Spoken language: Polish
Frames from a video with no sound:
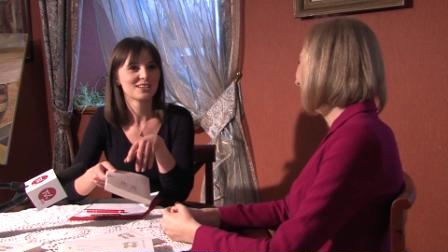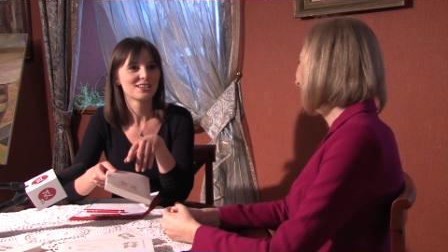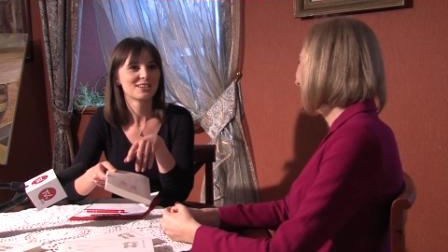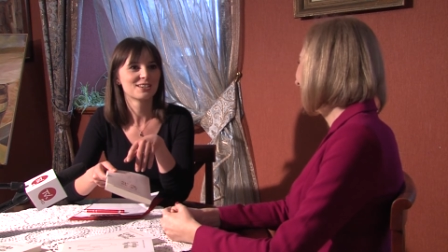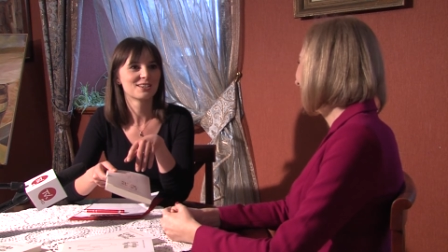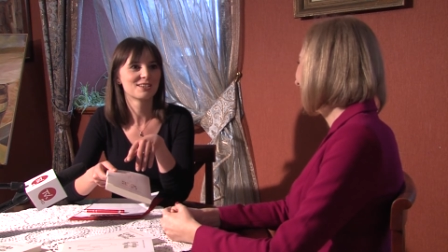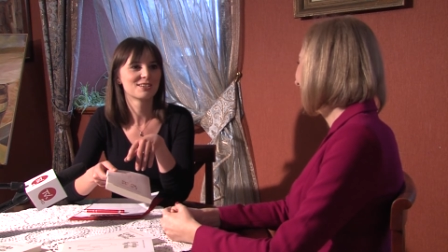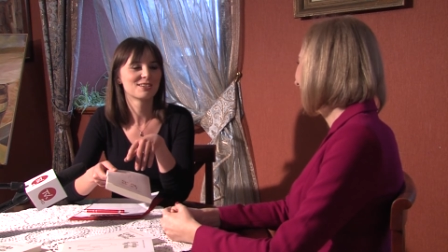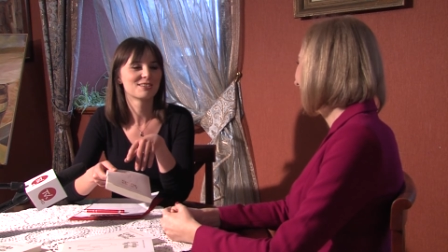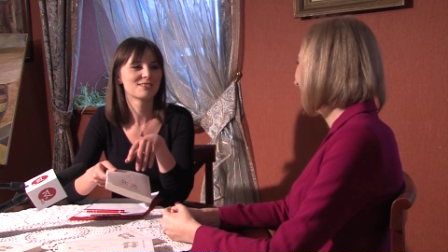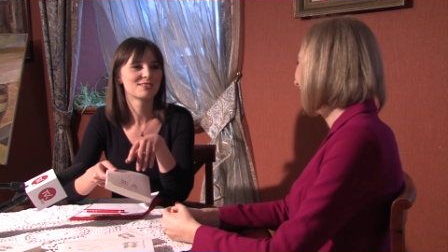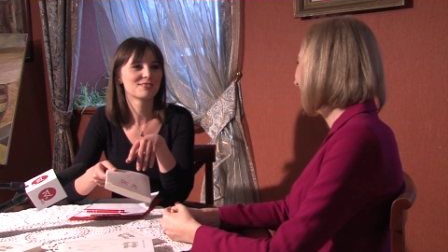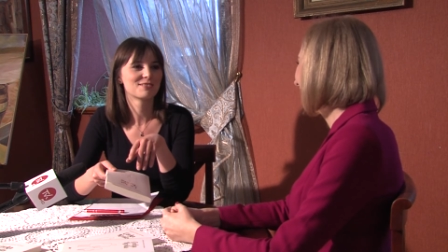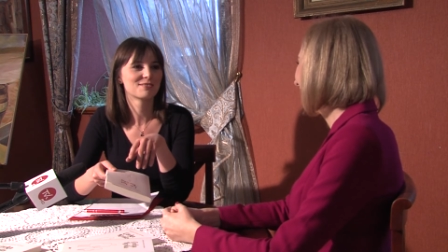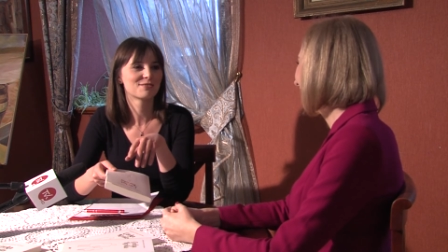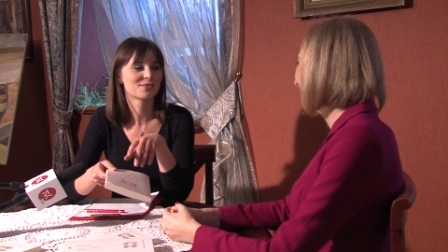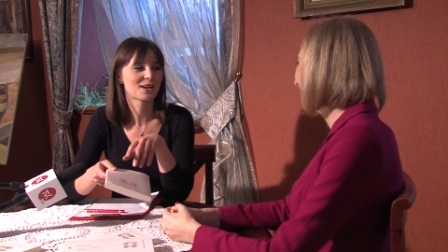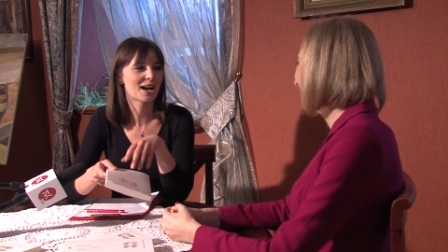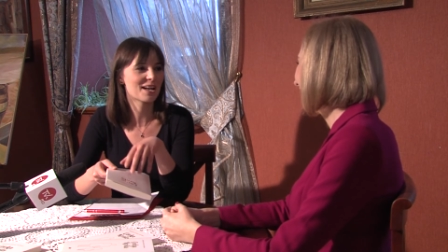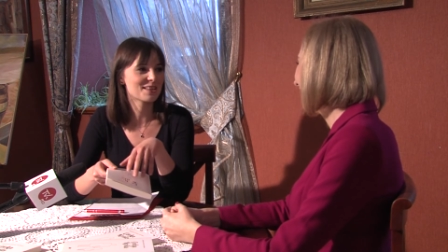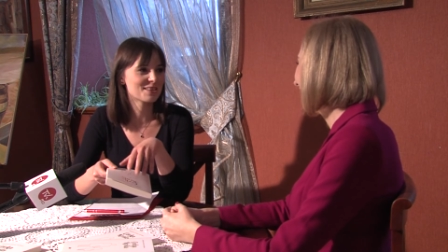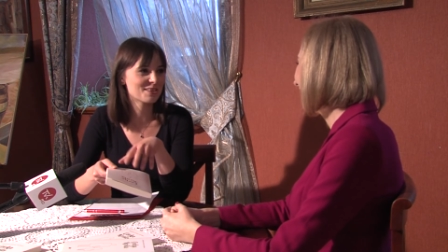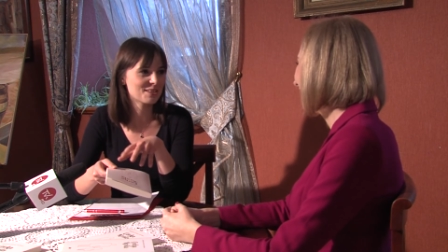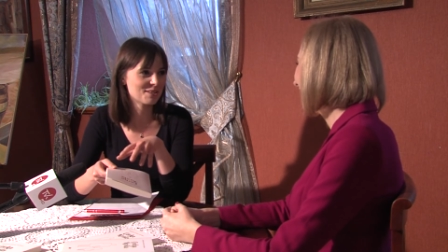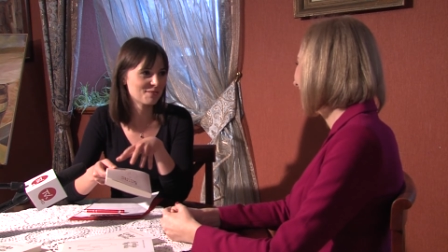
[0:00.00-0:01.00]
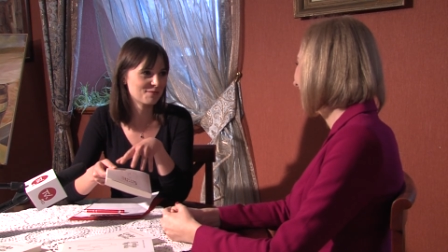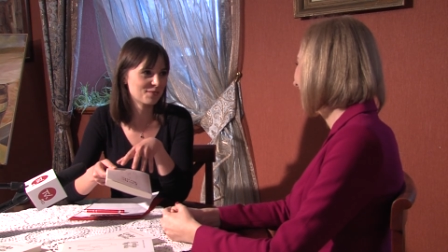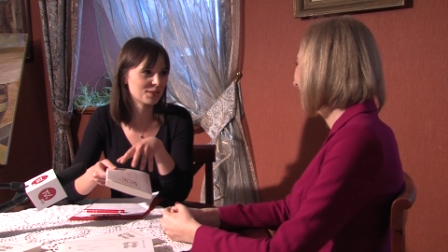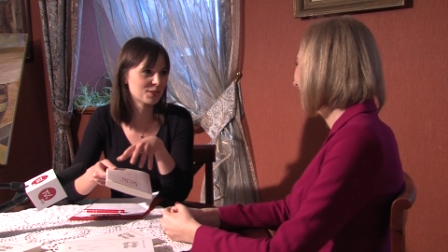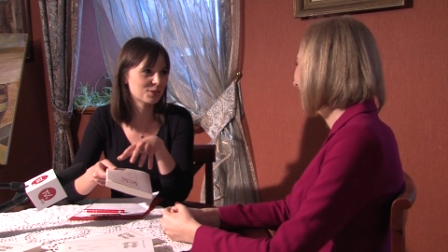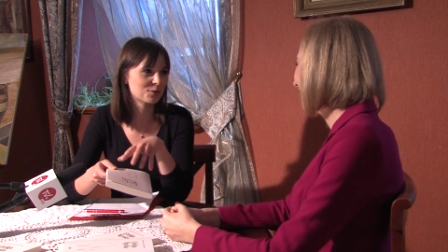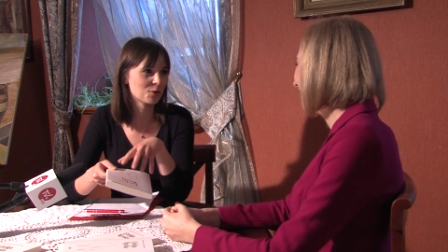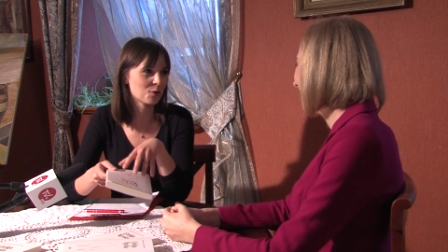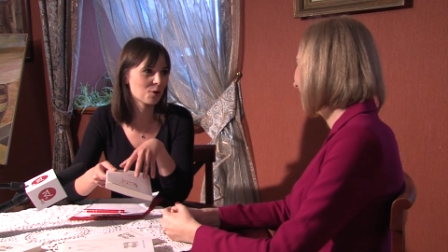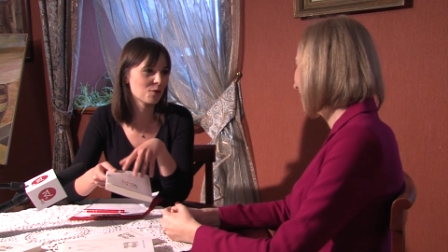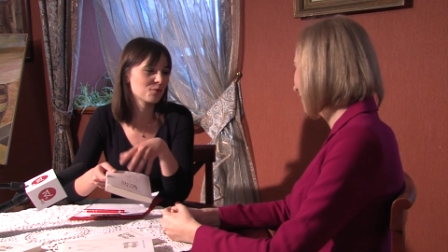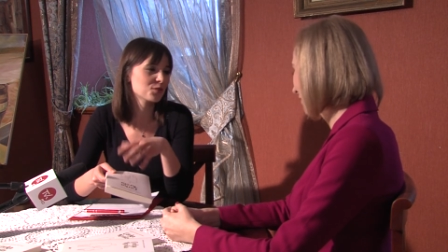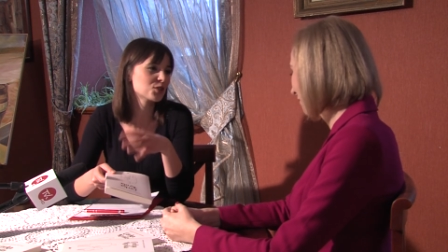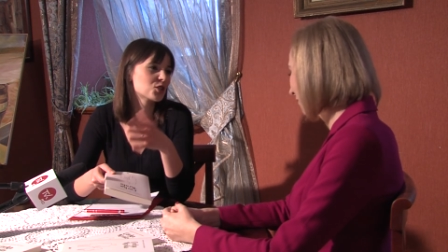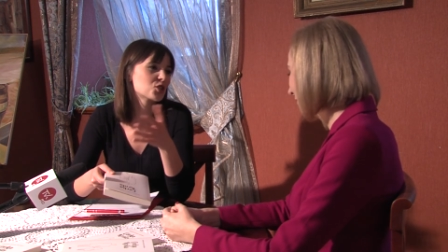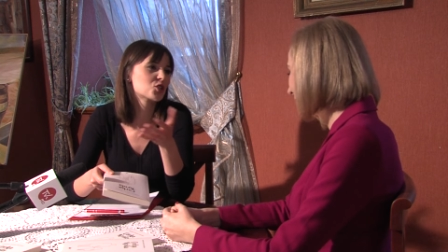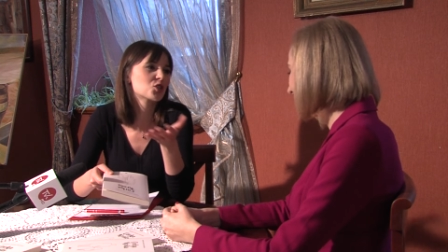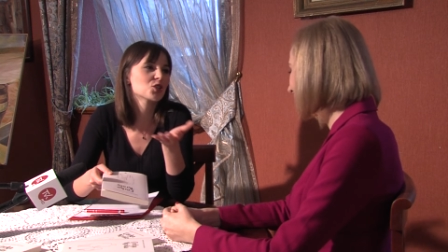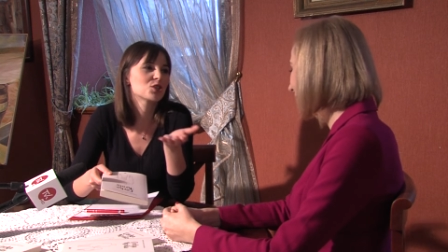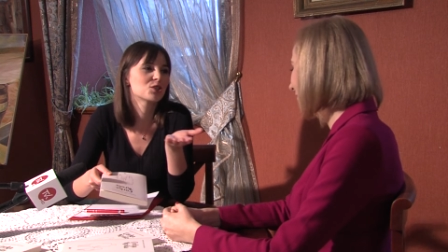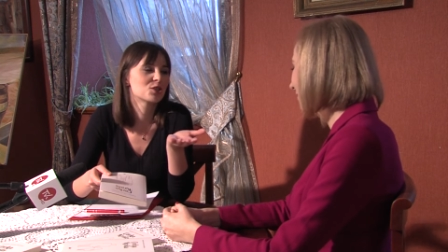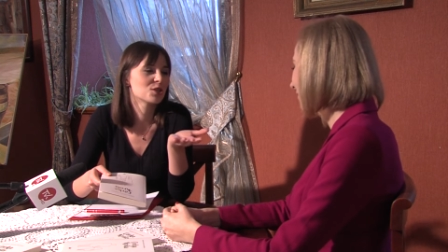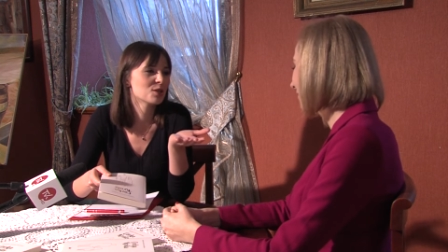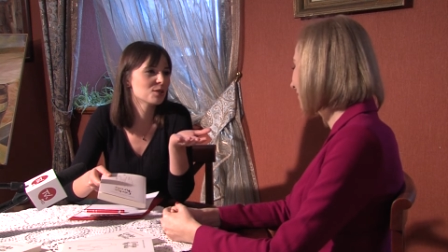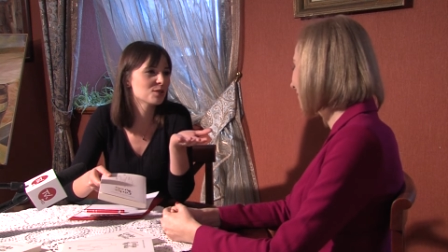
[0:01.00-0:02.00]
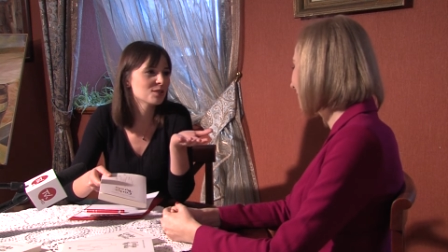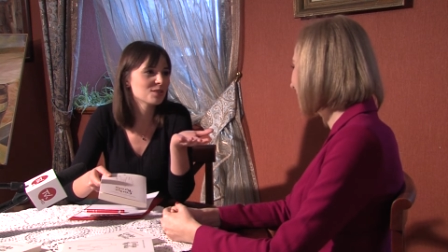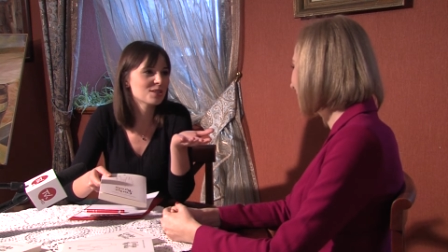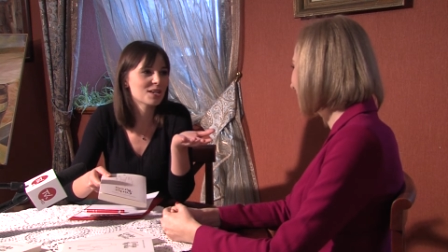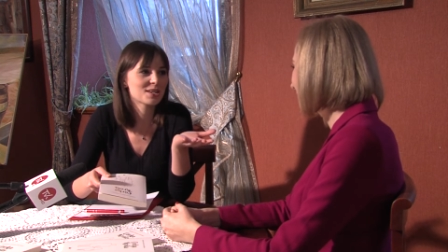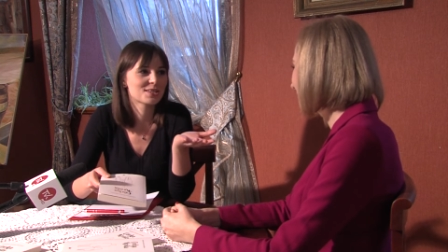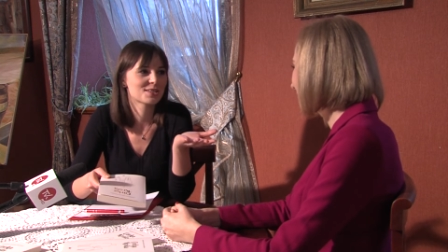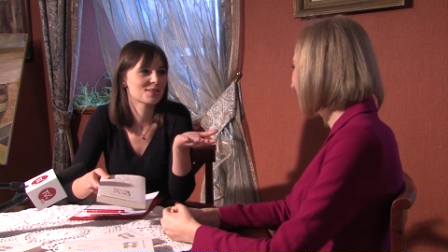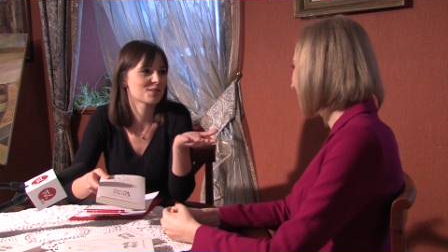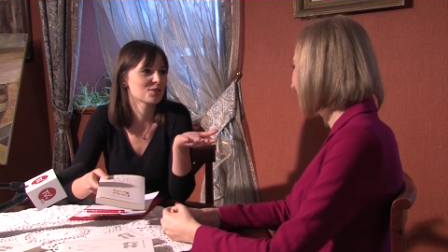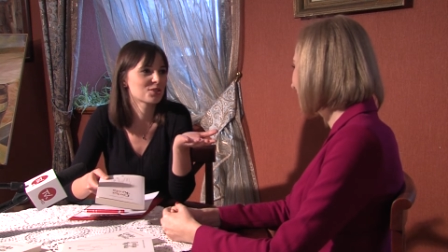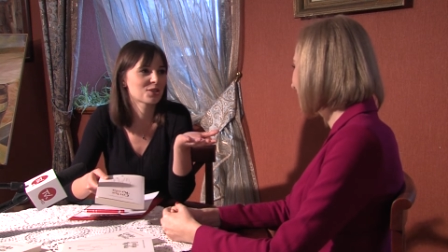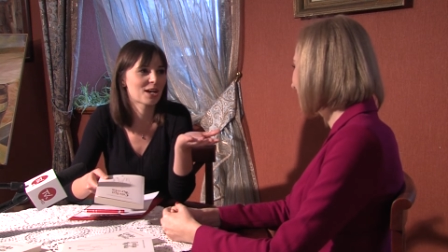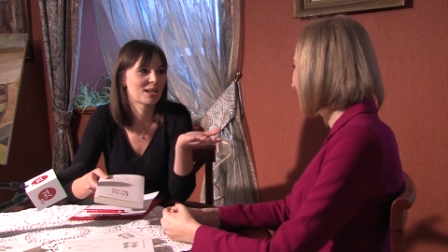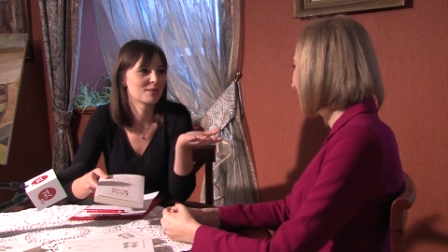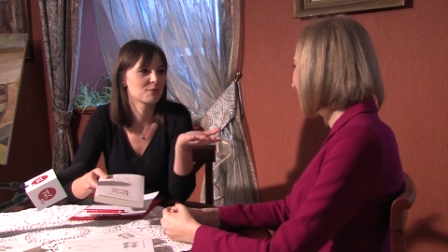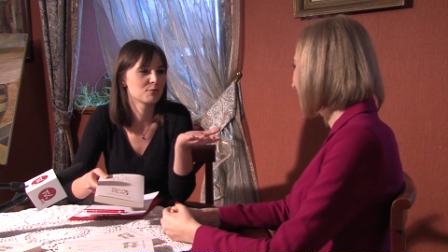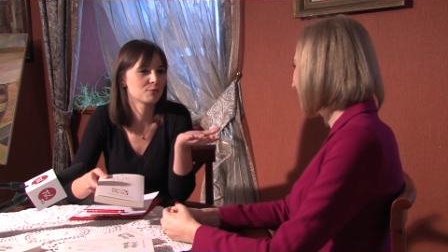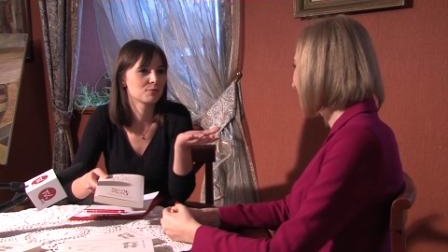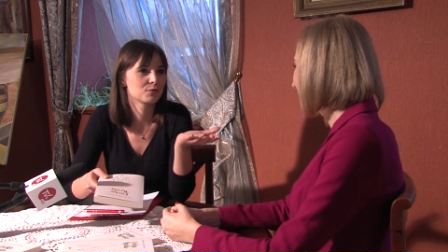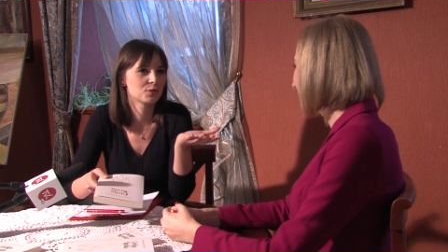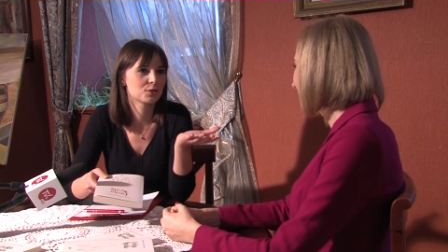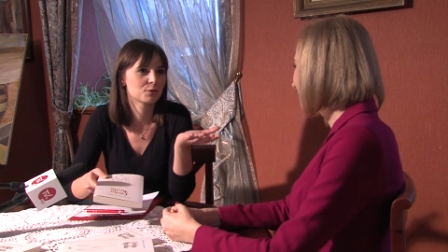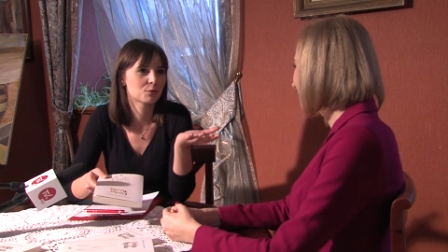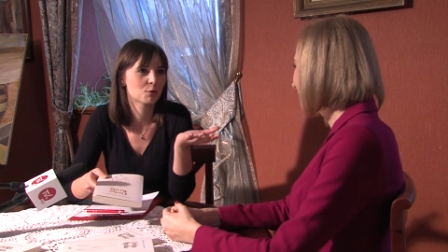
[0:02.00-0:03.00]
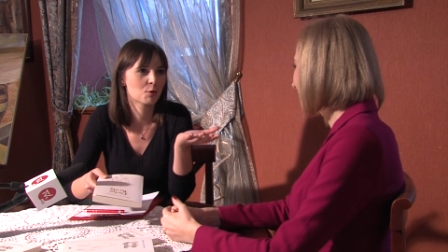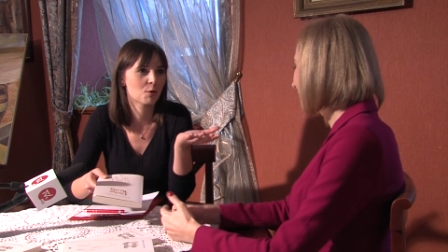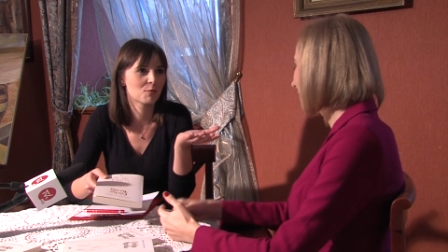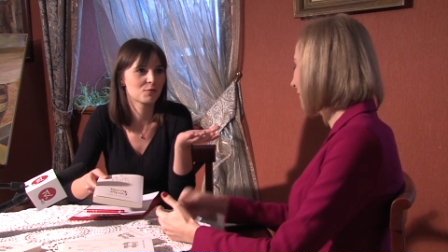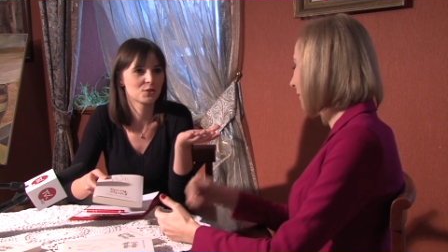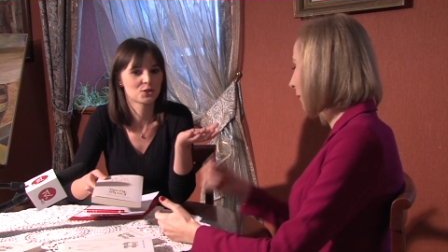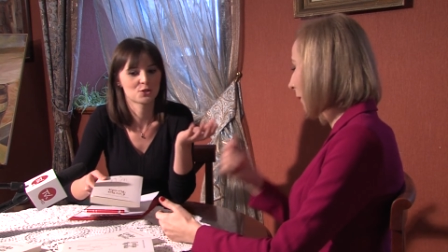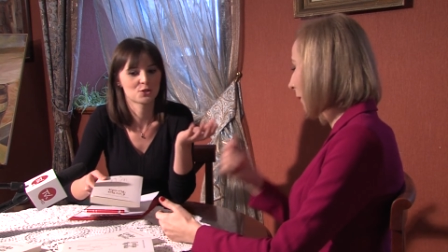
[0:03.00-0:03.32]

w Hannę Wiktorowicz. Mhm. Czy ty jesteś Hanną Wiktorowicz?